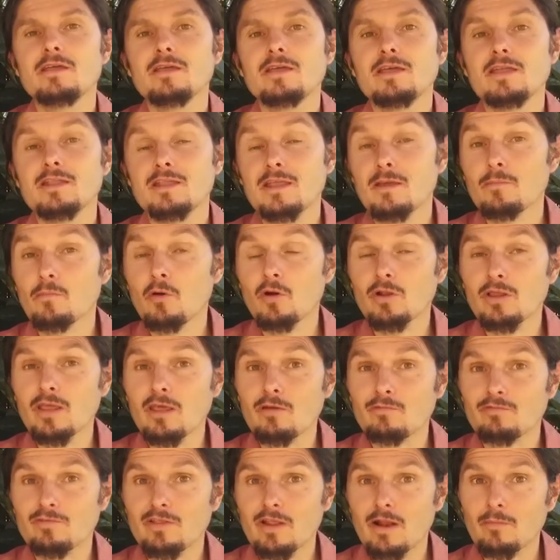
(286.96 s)
qui,
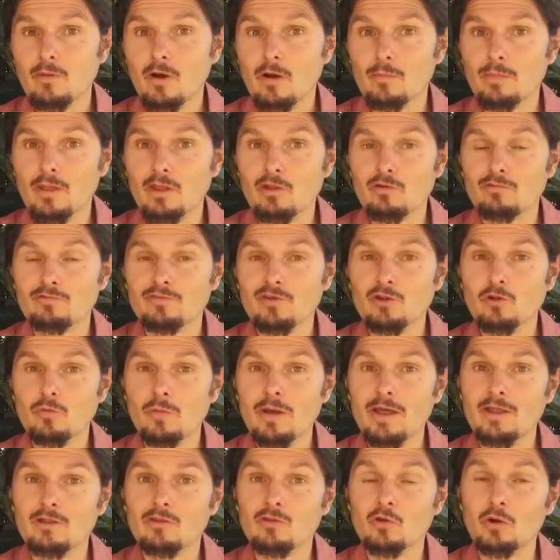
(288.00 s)
témoignait finalement eh d'un
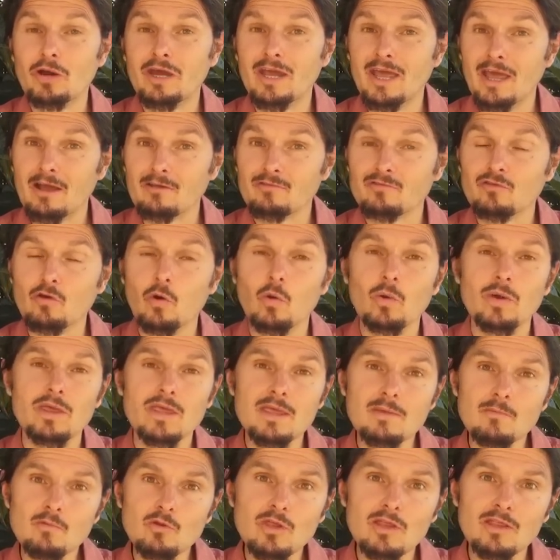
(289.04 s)
phénomène de réaction
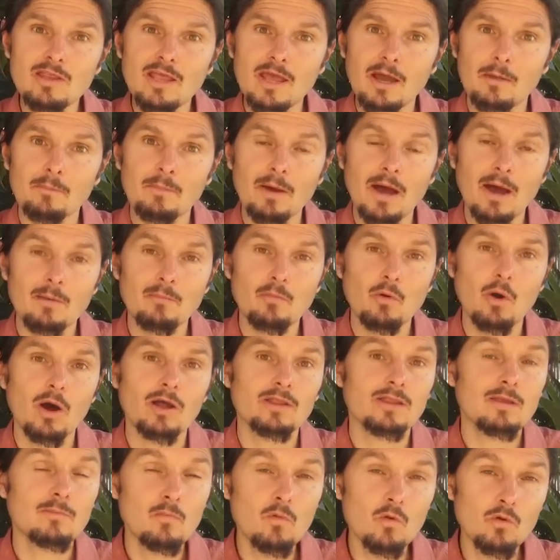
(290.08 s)
immunitaire par rapport à
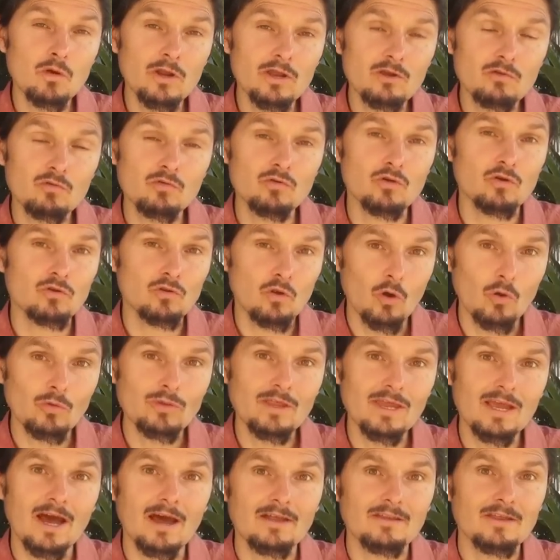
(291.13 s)
des molécules non
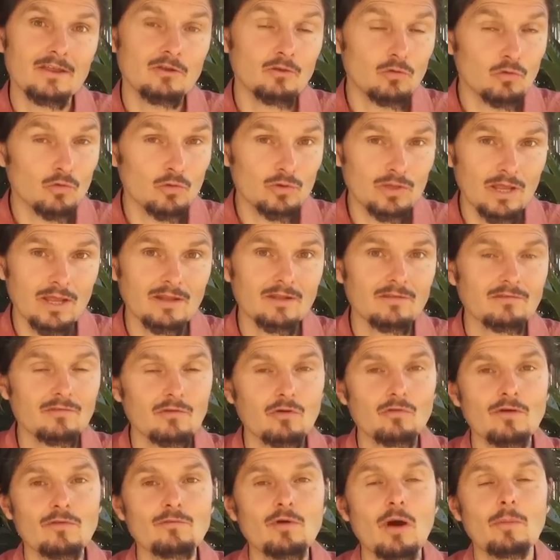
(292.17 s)
dégradées de gluten, et ce
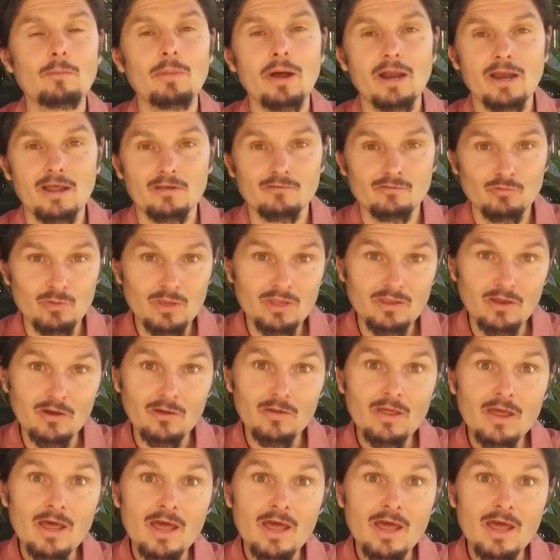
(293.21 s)
qu'on va voir par la suite,